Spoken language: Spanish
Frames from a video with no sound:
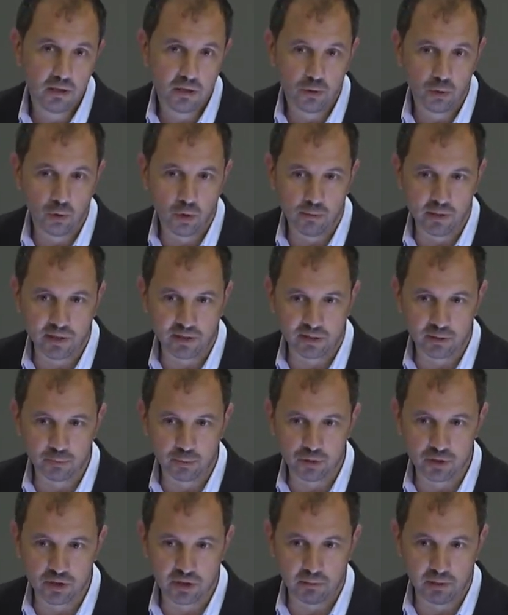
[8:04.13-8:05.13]
nuevas
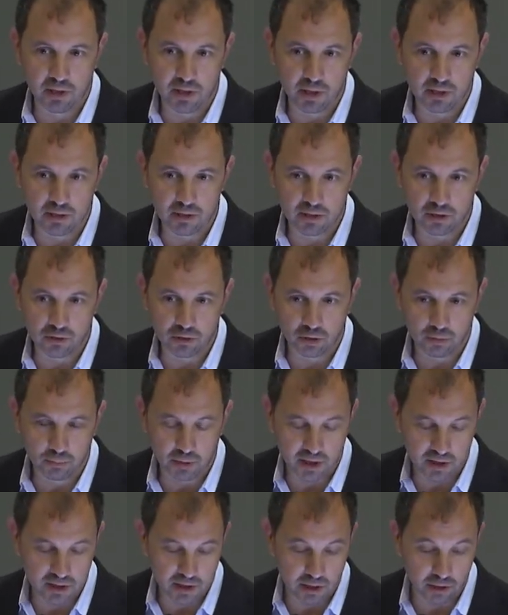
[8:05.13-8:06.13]
responsabilidades
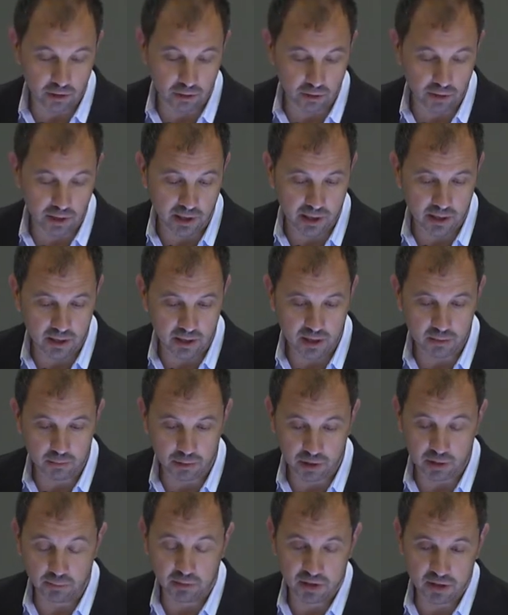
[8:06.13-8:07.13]
económicas a lo largo de la cadena, pero
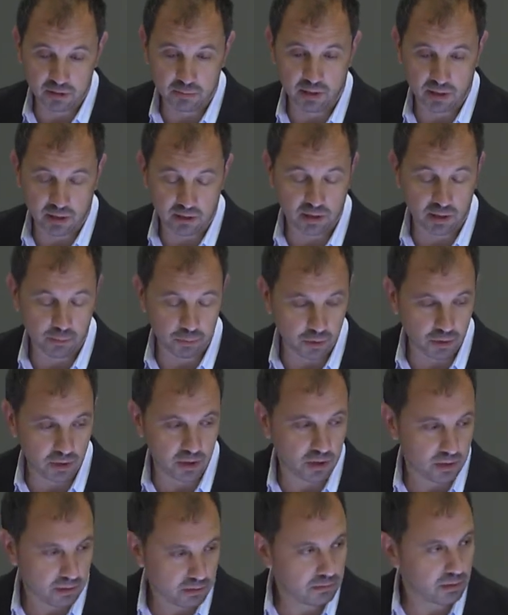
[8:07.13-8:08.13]
también es verdad que
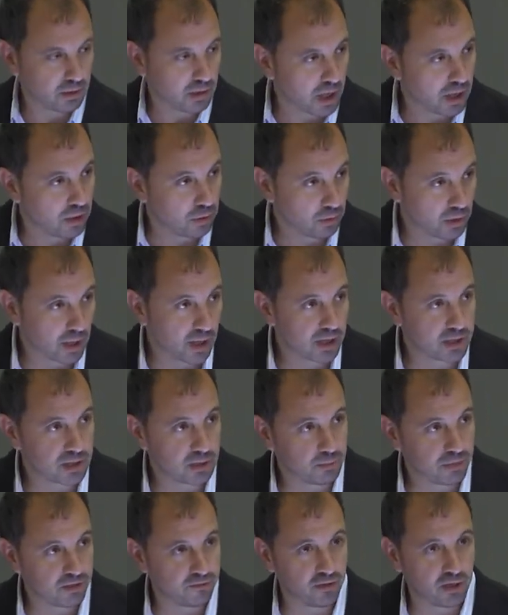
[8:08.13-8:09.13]
puede ayudar a
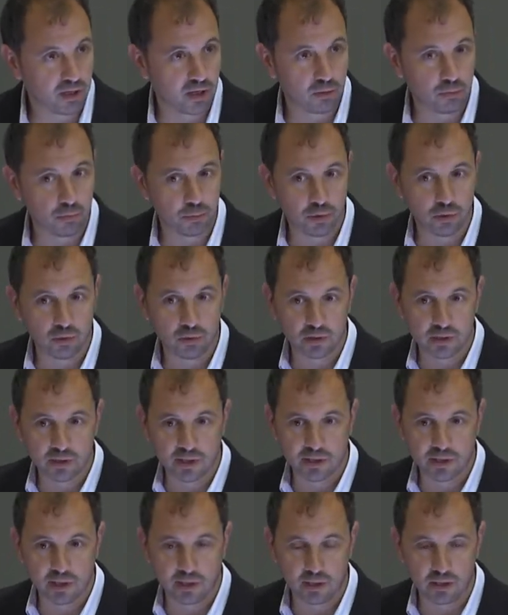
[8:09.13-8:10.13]
simplificar un poco
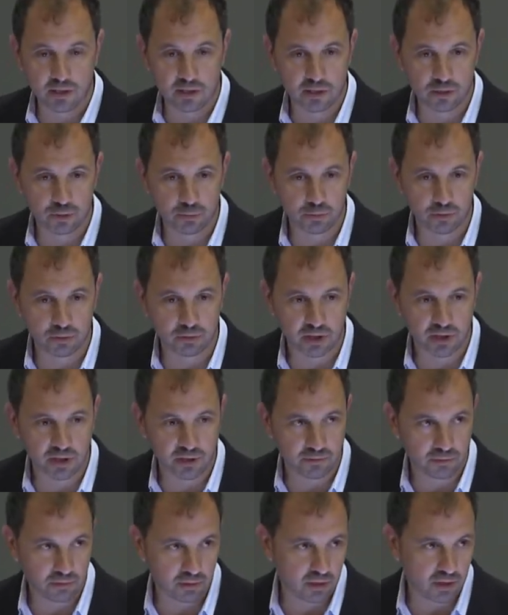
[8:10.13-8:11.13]
estas cadenas de
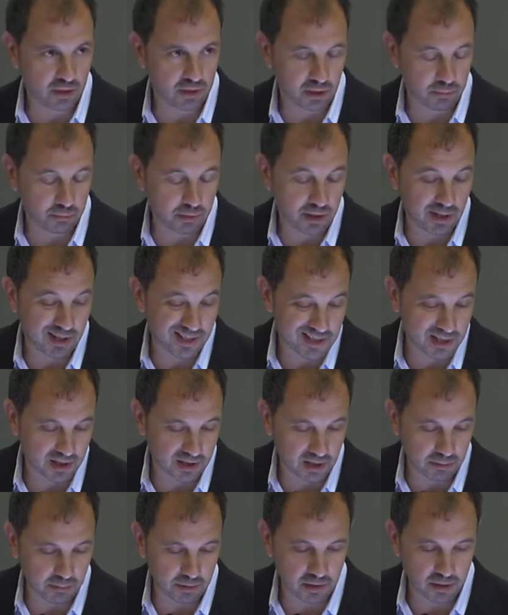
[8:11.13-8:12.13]
subcontratación y determinar
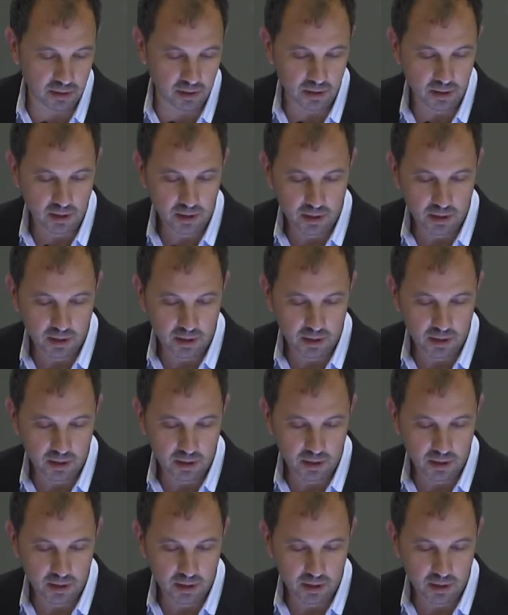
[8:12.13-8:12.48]
exactamente